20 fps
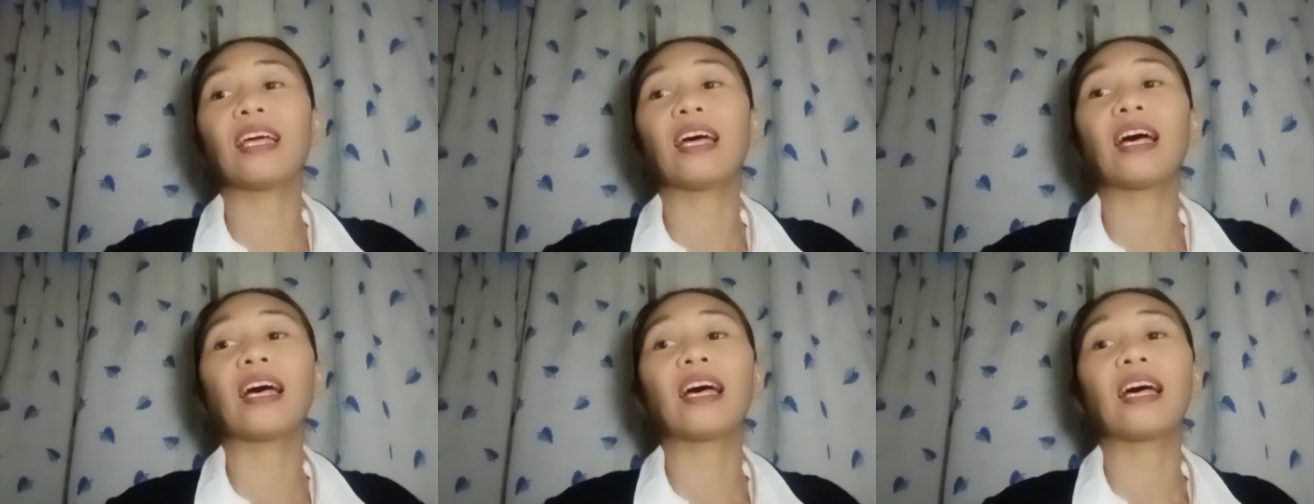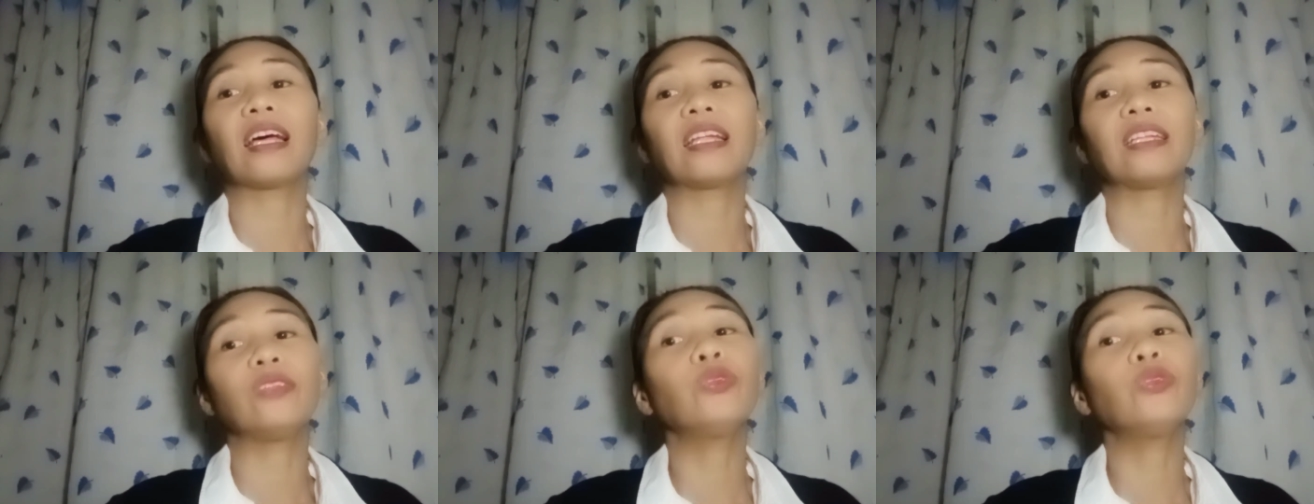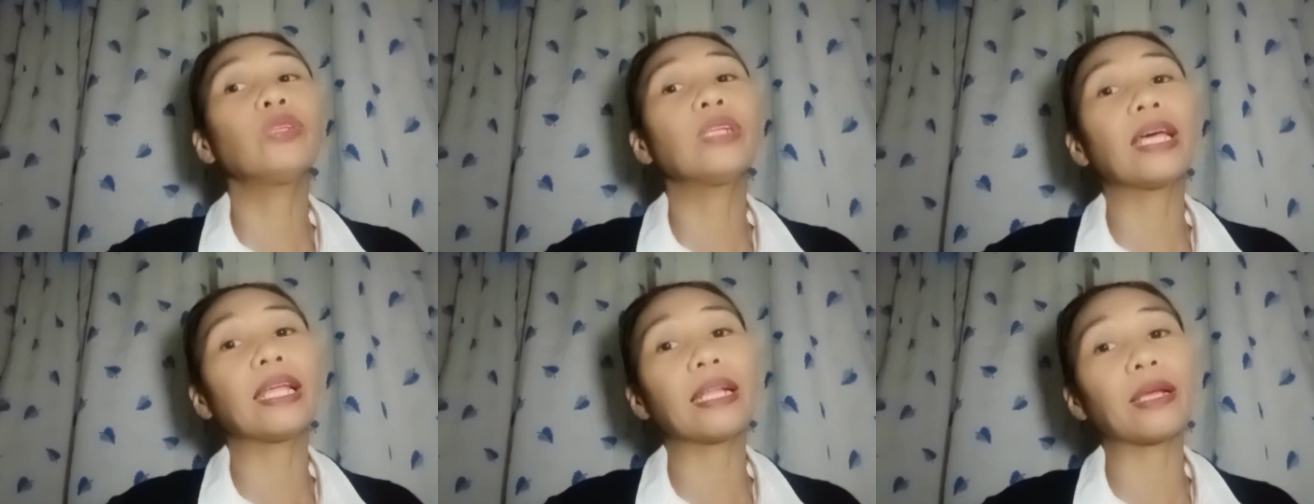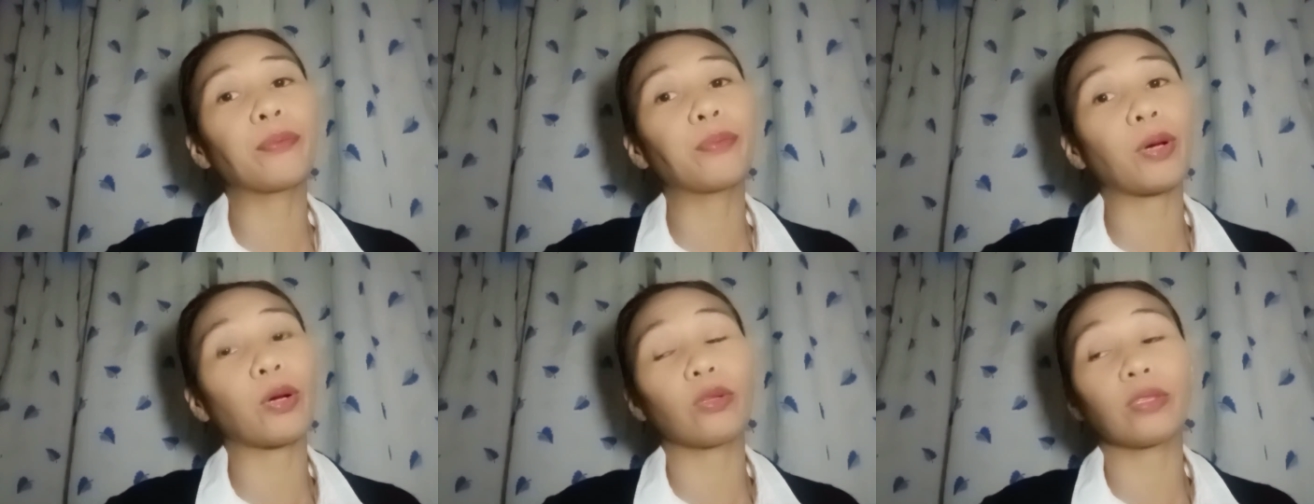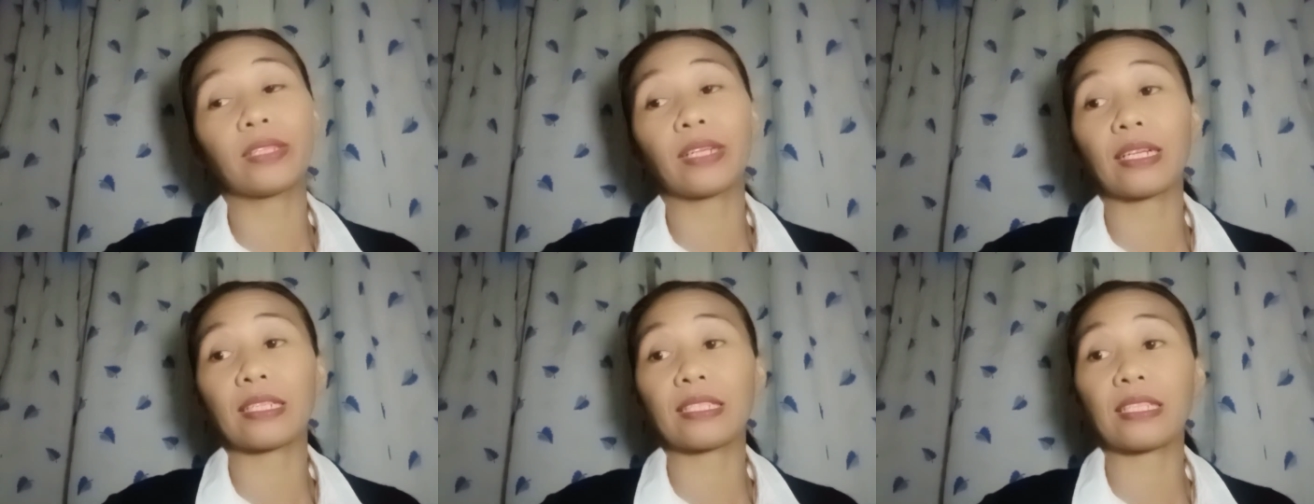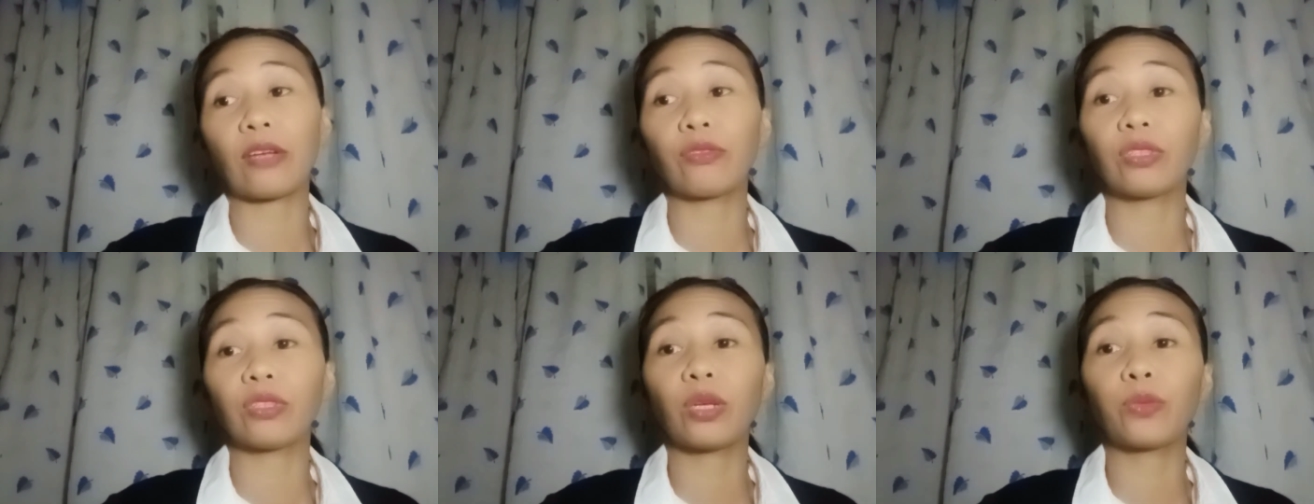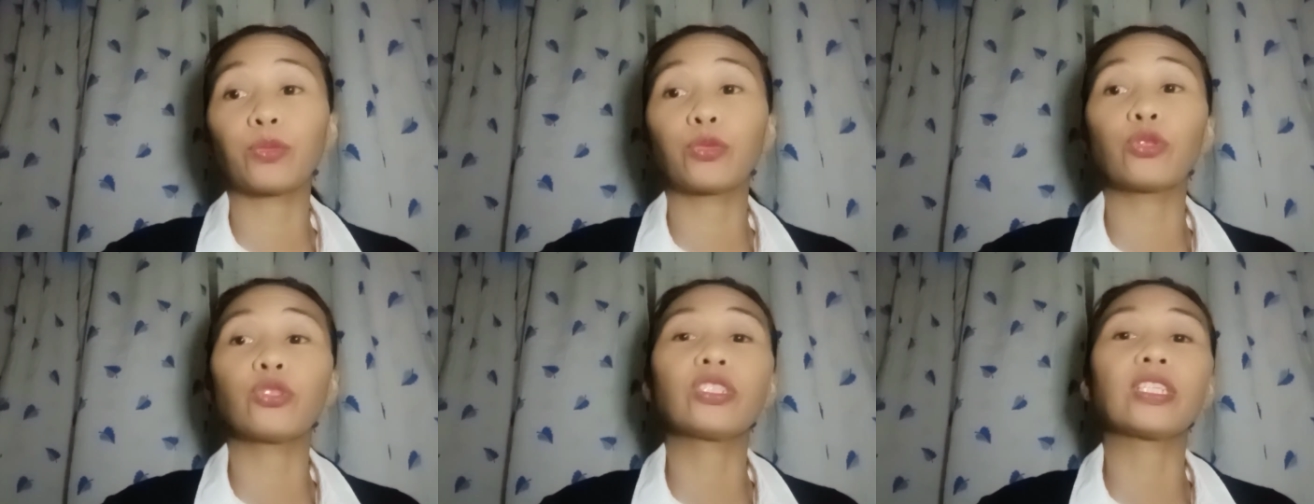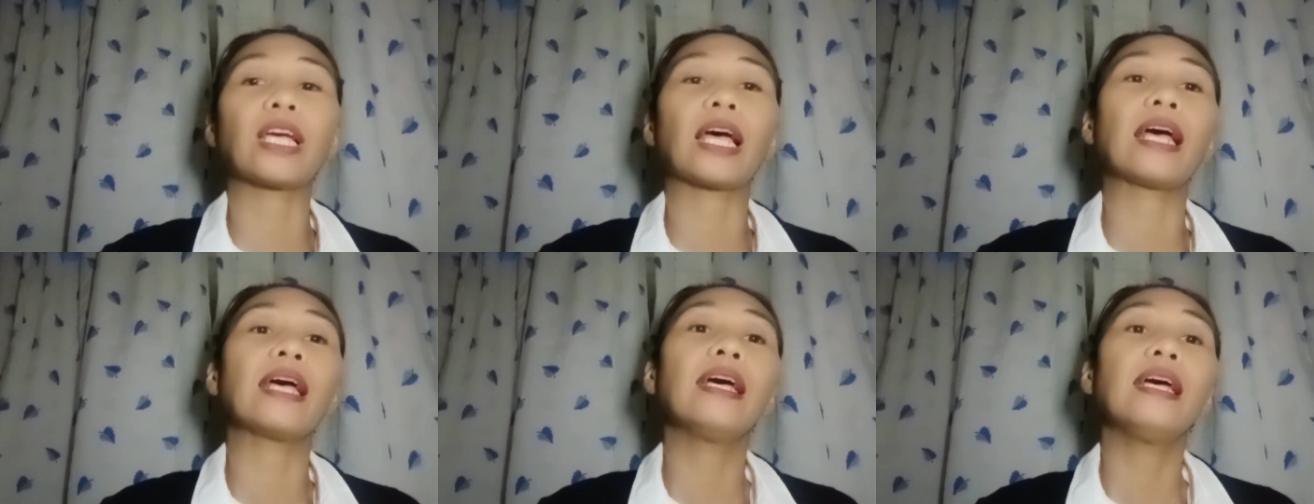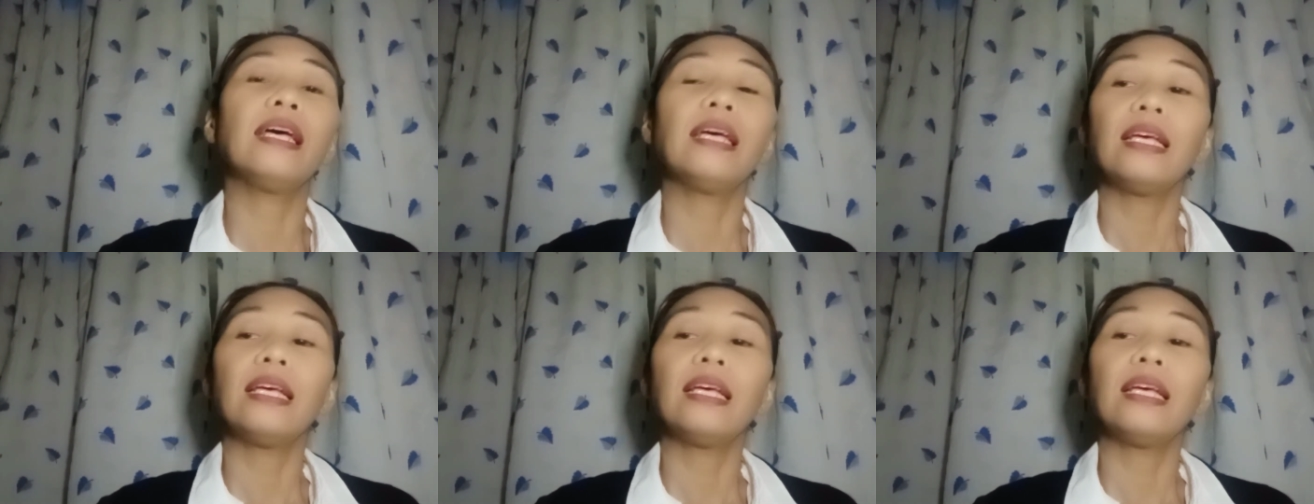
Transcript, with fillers: uh, doon na nagpa-ultrasound na po siya